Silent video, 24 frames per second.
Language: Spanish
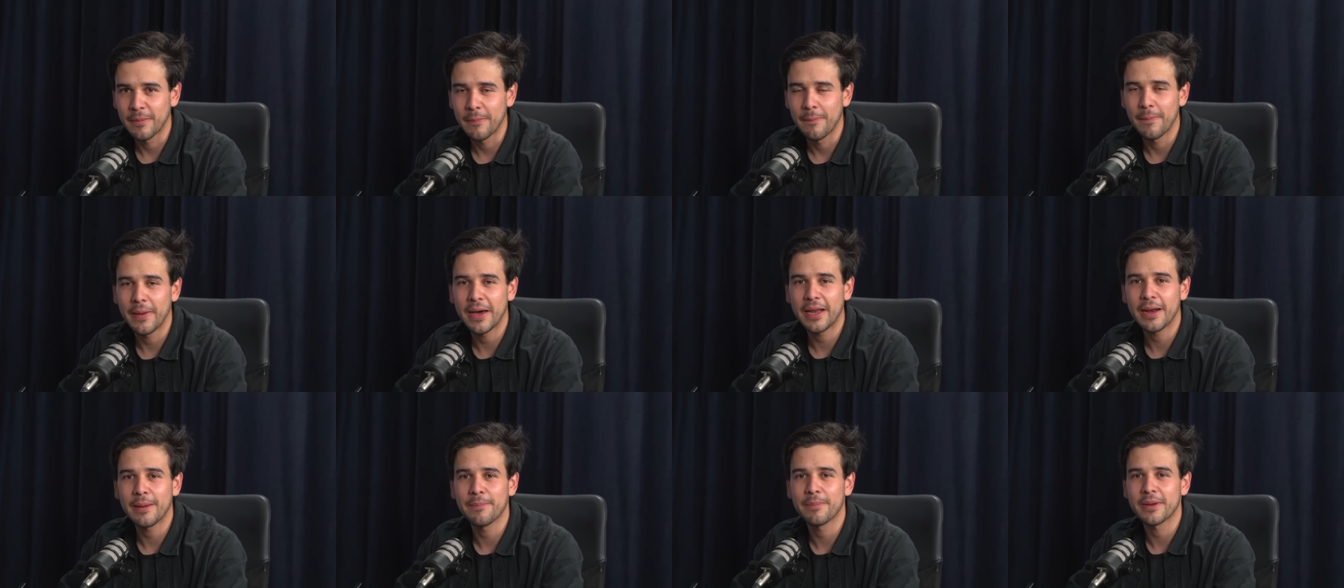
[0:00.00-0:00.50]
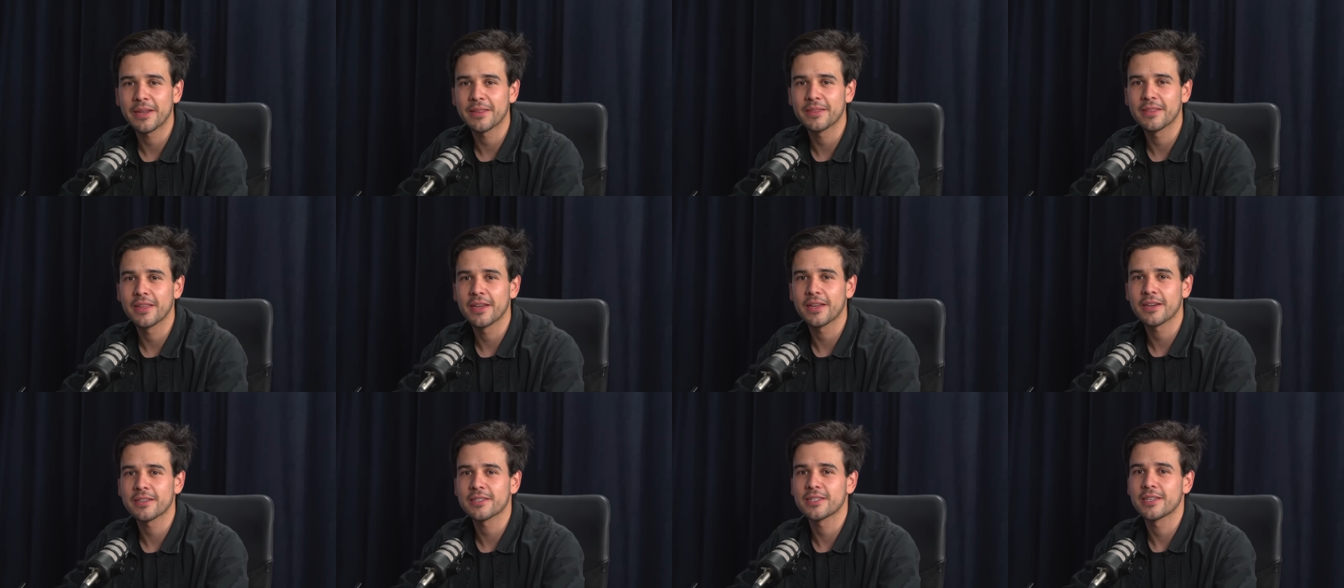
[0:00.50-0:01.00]
para
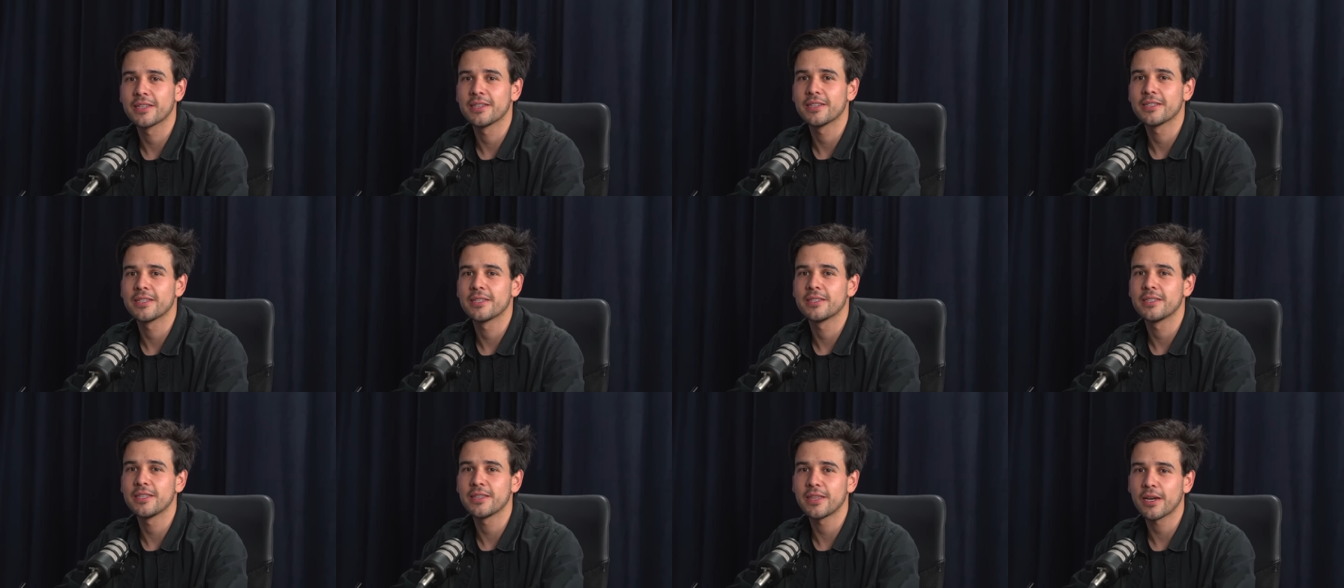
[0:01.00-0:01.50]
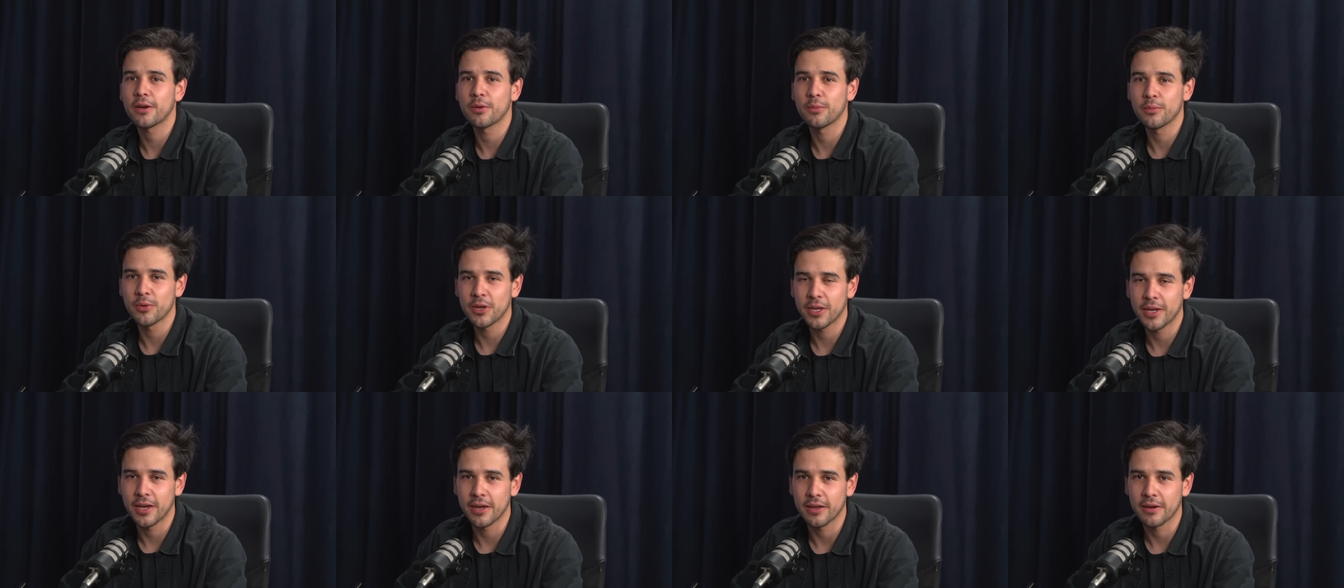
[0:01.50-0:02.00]
aprender se necesita
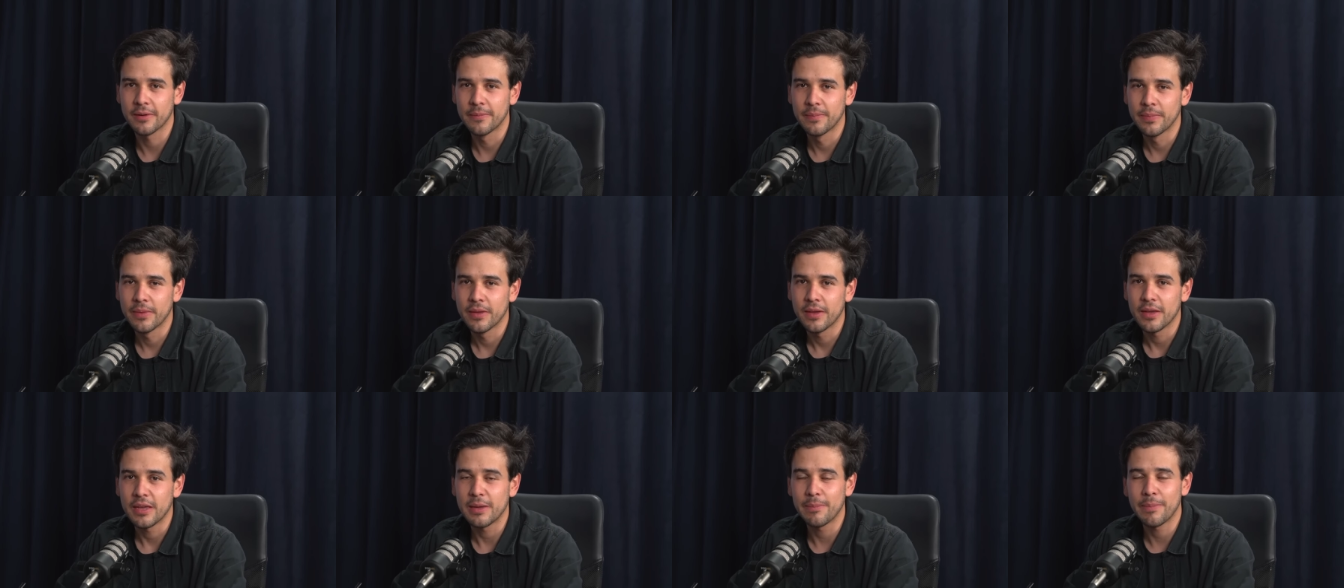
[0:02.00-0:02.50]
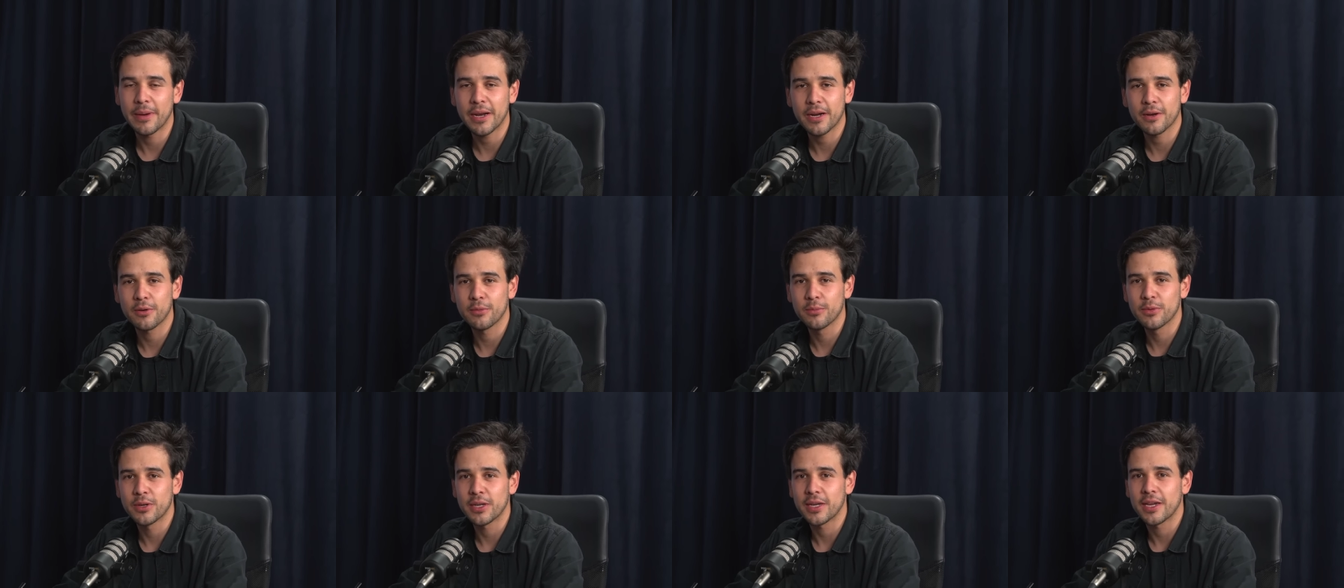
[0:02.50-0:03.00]
comunicar y para
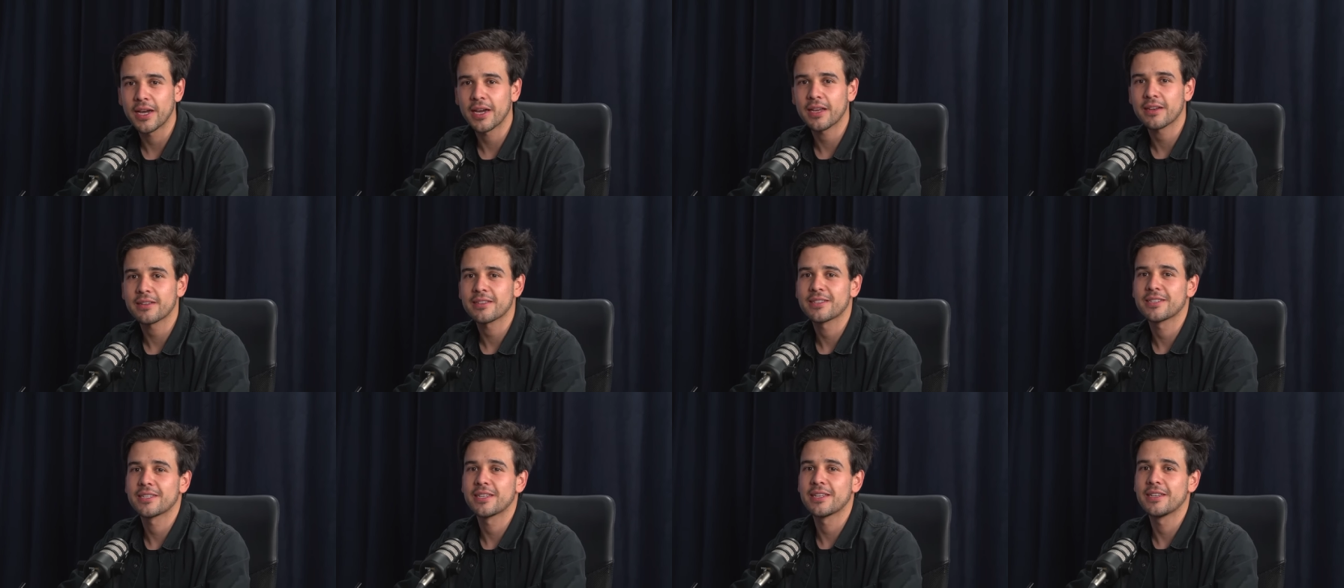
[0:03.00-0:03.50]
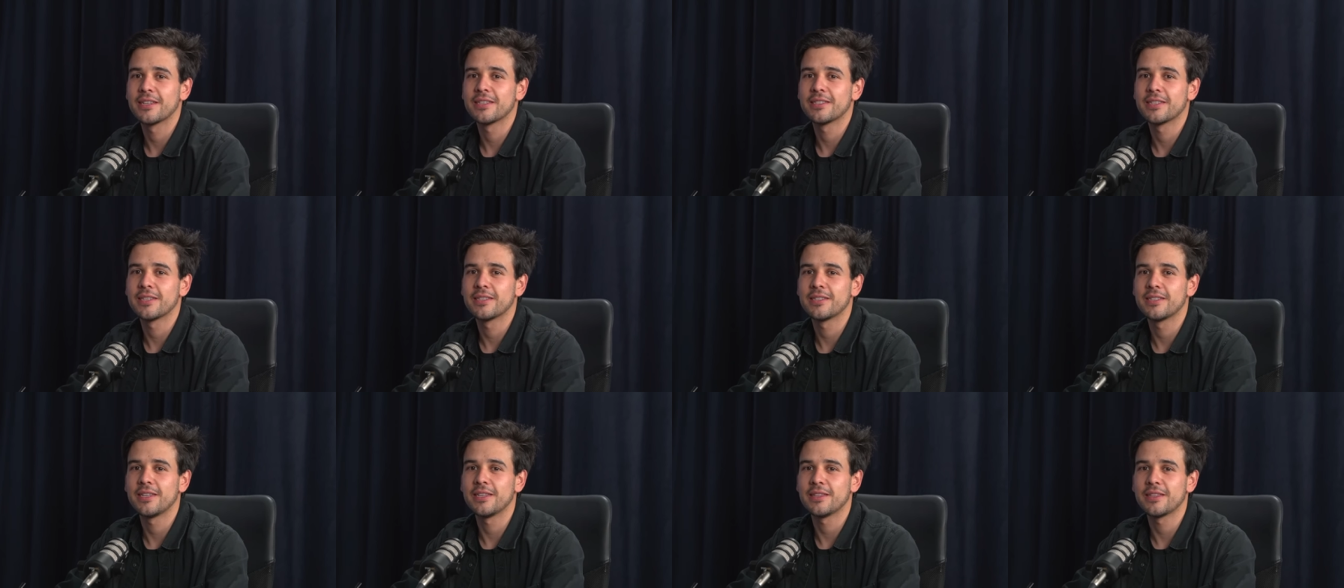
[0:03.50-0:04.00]
comunicar se
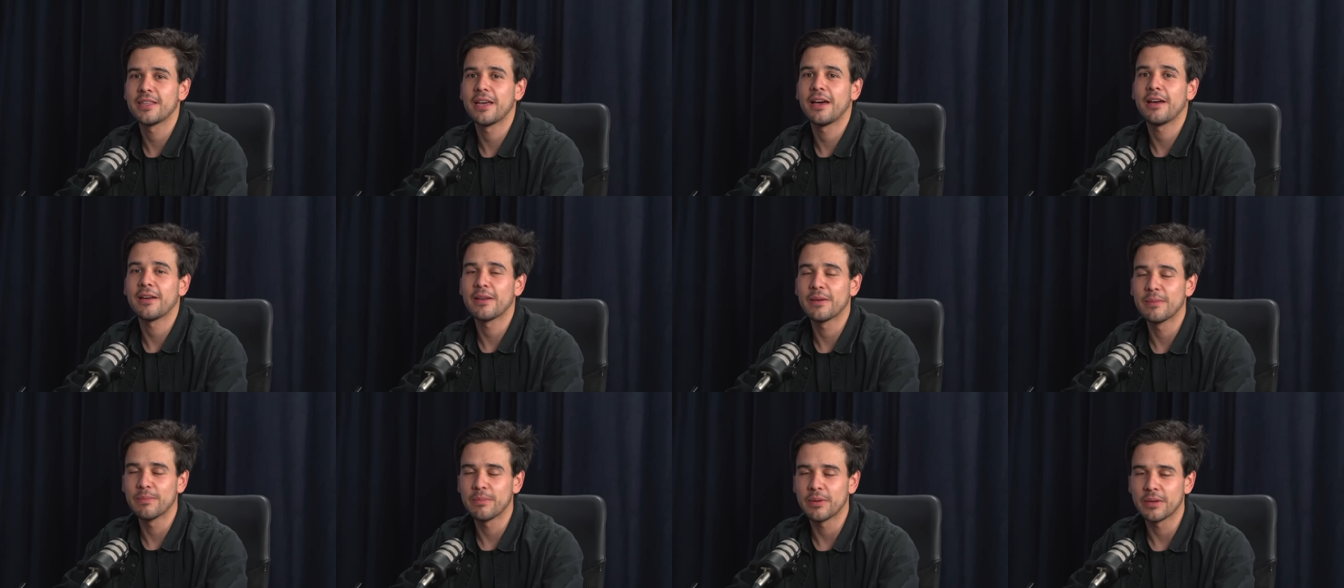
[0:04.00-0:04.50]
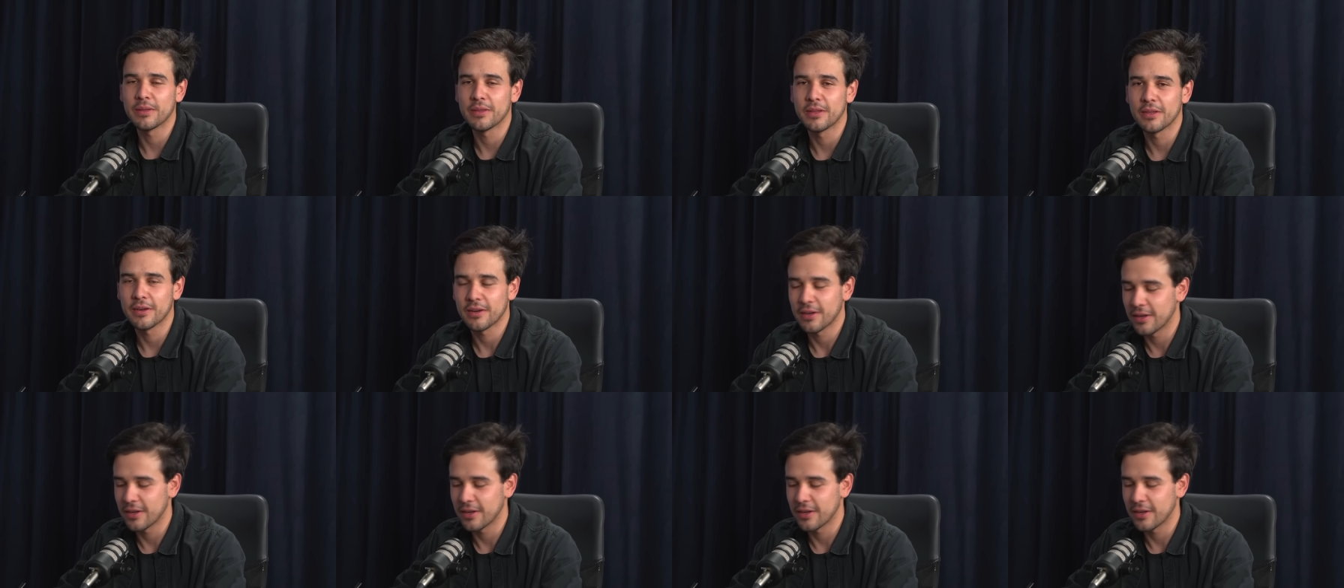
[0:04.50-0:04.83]
necesita emprender.